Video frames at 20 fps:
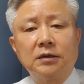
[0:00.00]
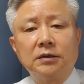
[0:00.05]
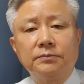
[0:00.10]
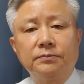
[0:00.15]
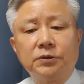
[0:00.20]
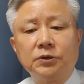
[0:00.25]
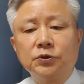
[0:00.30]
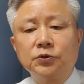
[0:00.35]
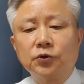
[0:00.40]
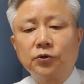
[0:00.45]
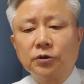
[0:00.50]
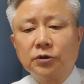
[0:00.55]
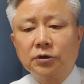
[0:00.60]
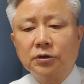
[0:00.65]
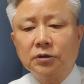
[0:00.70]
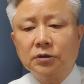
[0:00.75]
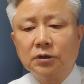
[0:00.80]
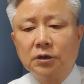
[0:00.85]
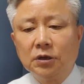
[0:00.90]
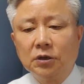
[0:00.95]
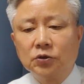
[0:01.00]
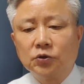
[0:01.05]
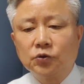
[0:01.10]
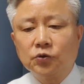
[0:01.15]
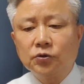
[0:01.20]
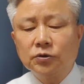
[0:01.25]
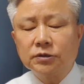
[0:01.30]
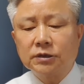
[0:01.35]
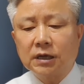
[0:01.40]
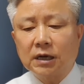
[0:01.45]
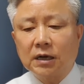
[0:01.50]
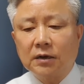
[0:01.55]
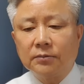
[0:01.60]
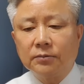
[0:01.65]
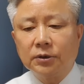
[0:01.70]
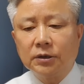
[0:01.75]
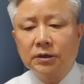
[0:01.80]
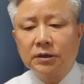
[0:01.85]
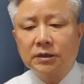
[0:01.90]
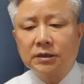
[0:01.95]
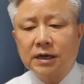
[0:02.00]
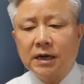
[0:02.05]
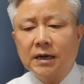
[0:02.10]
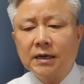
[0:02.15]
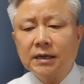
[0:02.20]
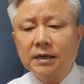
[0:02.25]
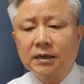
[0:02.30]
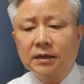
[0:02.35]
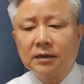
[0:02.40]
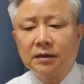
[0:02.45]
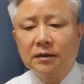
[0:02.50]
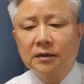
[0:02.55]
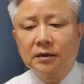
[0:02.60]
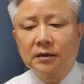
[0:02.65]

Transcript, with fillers: 이 빈소는 죽은 사람의 향이